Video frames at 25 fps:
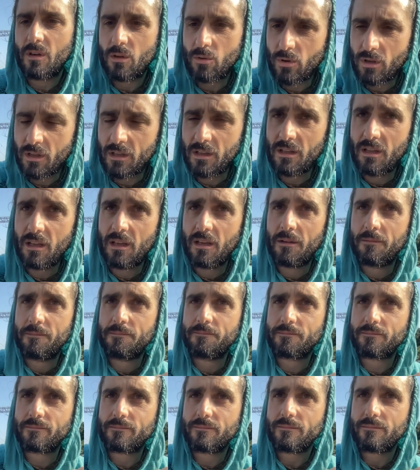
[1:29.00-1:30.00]
quindi
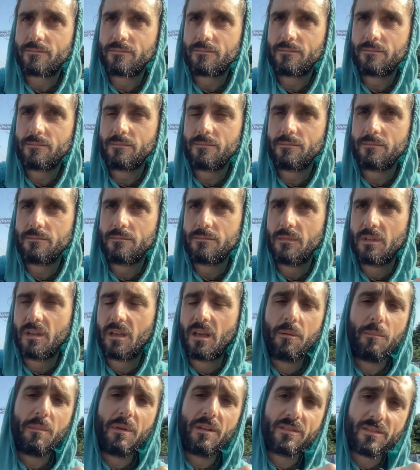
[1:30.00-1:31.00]

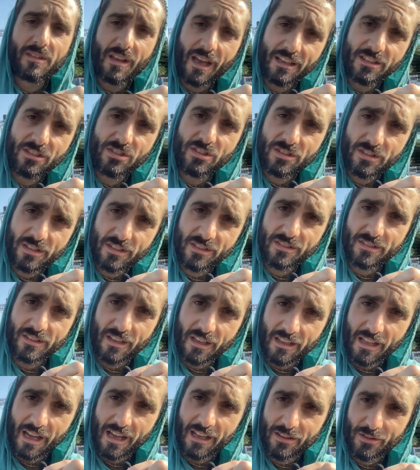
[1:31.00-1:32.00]
che messaggi ti
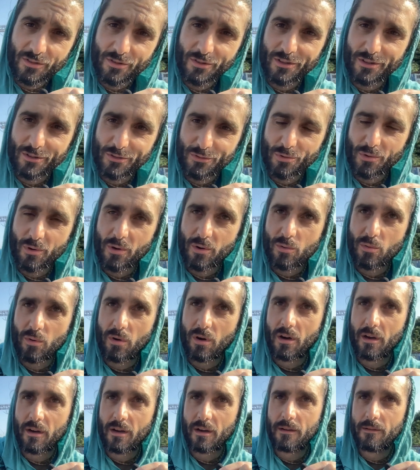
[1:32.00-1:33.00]
sta dando il tuo
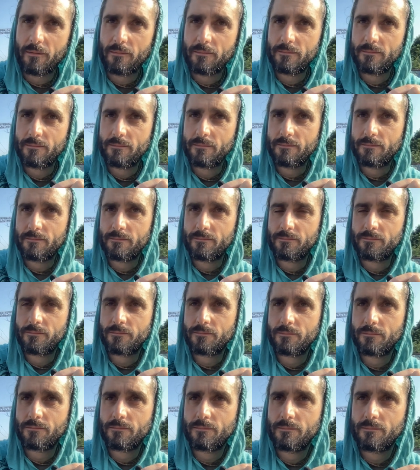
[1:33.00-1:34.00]
cuore?
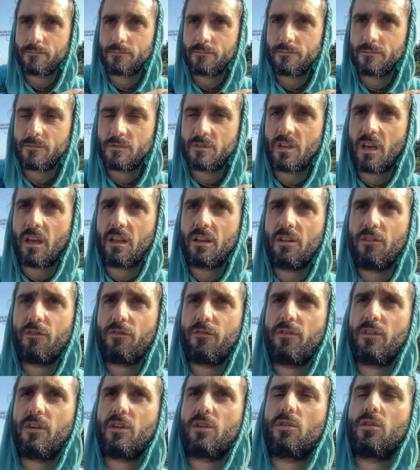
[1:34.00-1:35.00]
Se hai
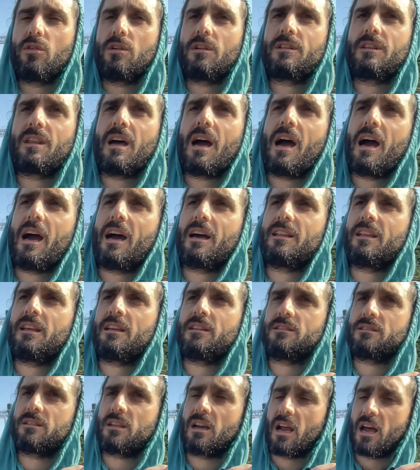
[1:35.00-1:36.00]
difficoltà ad
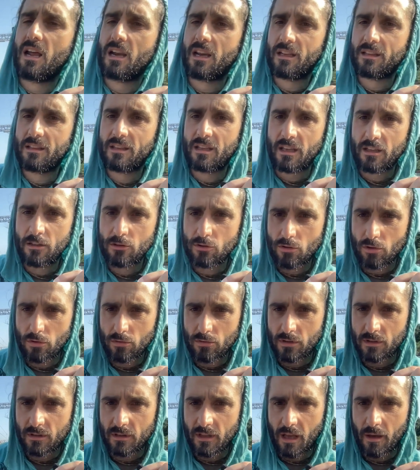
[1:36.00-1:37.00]
entrare dentro
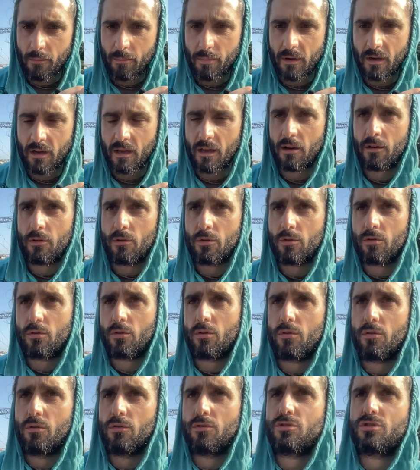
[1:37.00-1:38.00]
di te perché non
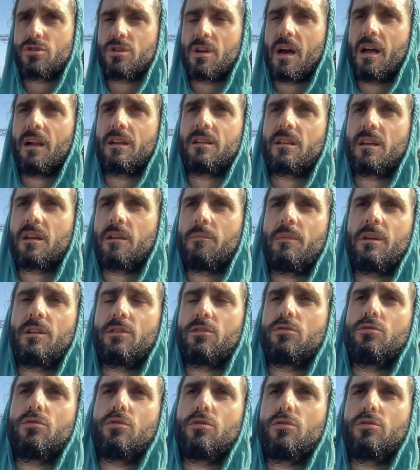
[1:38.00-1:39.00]
conosci altre
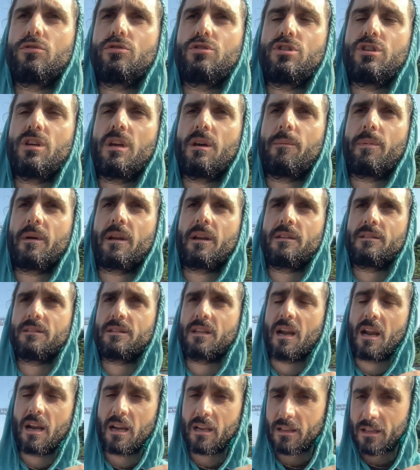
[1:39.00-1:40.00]
metodologie per
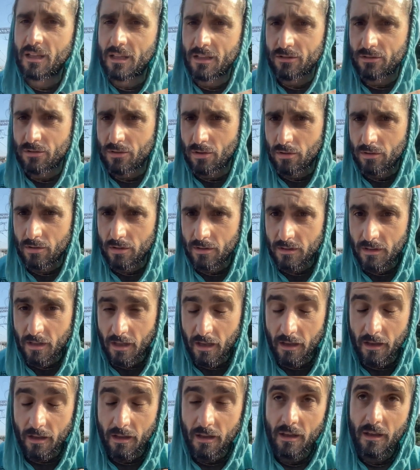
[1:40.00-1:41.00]
entrare dentro di
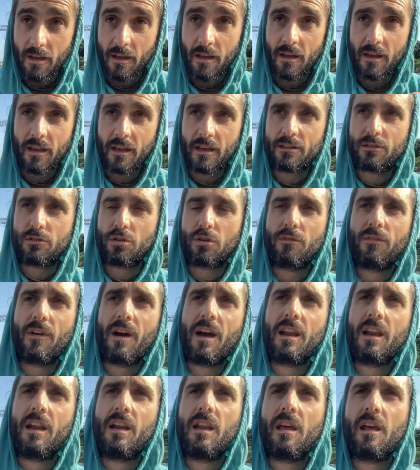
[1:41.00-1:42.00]
te e
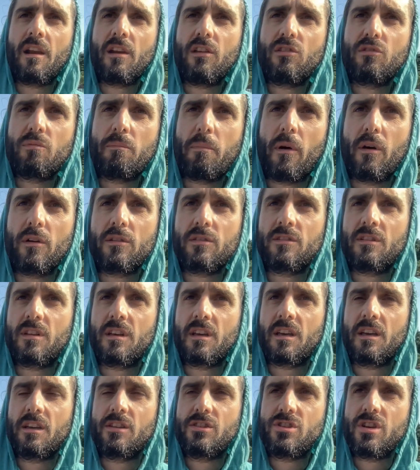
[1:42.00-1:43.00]
trovare le
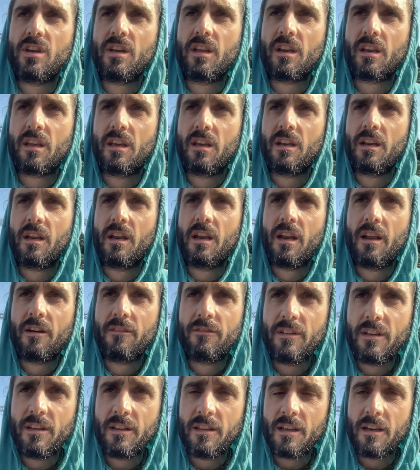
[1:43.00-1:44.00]
risposte che cerchi nella
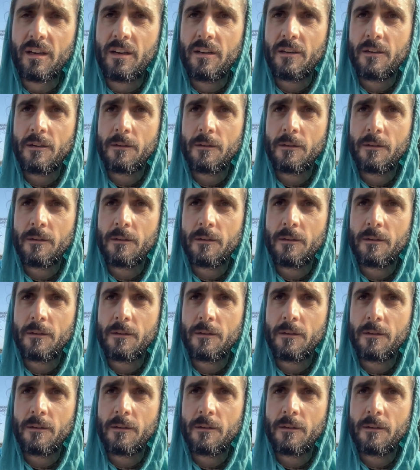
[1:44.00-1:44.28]
vita,